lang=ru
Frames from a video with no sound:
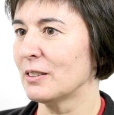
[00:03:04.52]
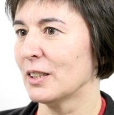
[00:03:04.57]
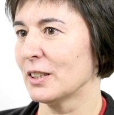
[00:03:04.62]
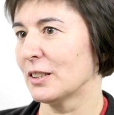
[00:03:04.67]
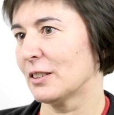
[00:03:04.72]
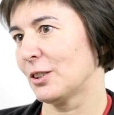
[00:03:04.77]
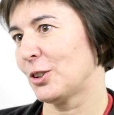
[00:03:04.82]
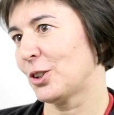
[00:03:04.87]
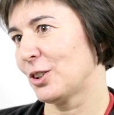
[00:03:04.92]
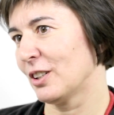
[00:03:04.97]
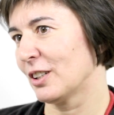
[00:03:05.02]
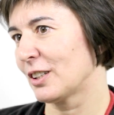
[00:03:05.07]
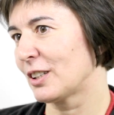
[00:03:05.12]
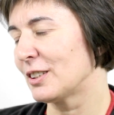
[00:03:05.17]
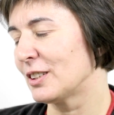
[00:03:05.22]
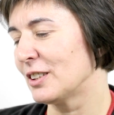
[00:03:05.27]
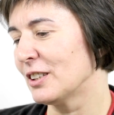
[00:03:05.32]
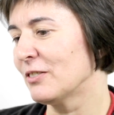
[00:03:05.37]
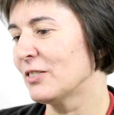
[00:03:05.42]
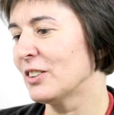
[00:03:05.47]
достаточно
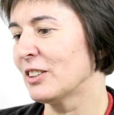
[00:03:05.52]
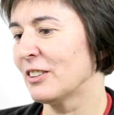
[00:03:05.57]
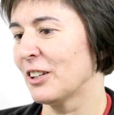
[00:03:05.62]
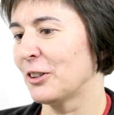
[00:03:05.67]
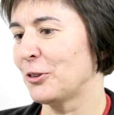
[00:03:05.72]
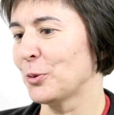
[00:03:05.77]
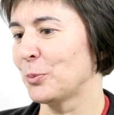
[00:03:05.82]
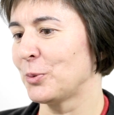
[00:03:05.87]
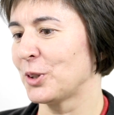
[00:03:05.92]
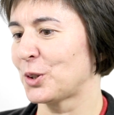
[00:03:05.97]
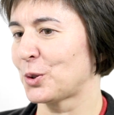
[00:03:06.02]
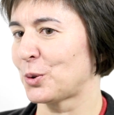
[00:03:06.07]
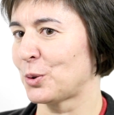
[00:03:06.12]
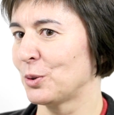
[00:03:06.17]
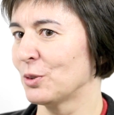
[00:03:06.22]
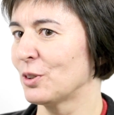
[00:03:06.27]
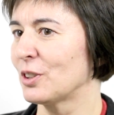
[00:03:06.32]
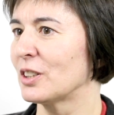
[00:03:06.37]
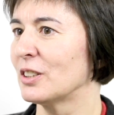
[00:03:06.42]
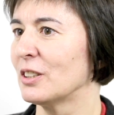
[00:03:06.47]
активно, на нем есть
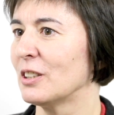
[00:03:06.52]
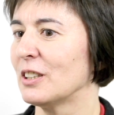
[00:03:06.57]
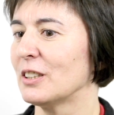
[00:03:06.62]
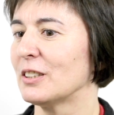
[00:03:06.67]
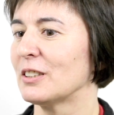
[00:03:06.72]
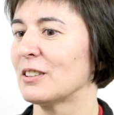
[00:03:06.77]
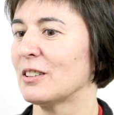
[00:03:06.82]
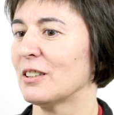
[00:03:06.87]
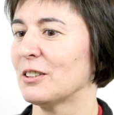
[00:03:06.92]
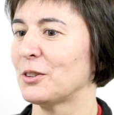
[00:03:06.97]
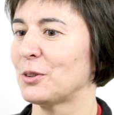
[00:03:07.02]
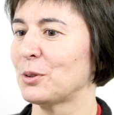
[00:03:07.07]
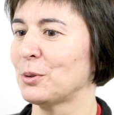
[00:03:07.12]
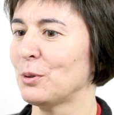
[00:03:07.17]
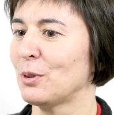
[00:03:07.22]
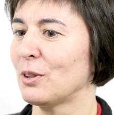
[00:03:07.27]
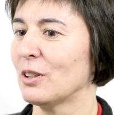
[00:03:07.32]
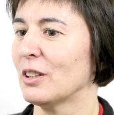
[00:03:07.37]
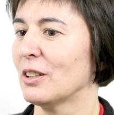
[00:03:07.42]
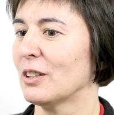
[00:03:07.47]
художественная
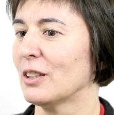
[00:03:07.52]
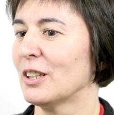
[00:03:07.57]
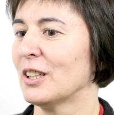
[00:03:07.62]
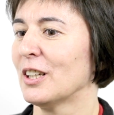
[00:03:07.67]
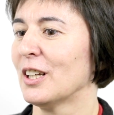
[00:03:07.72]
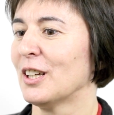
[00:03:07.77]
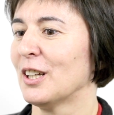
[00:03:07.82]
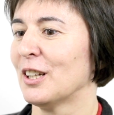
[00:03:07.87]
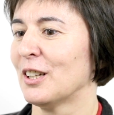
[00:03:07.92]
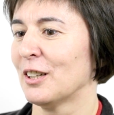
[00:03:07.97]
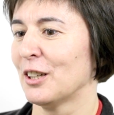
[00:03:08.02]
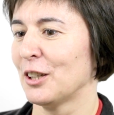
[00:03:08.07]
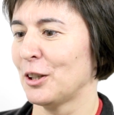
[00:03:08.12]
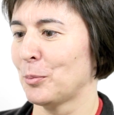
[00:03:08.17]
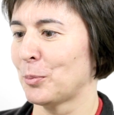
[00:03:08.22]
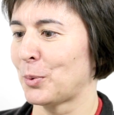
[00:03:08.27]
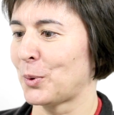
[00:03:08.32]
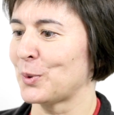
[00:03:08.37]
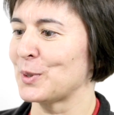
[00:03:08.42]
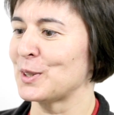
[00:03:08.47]
литература,
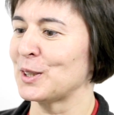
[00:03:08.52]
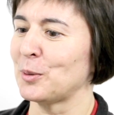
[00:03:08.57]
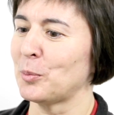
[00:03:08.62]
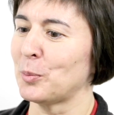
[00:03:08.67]
и проза, и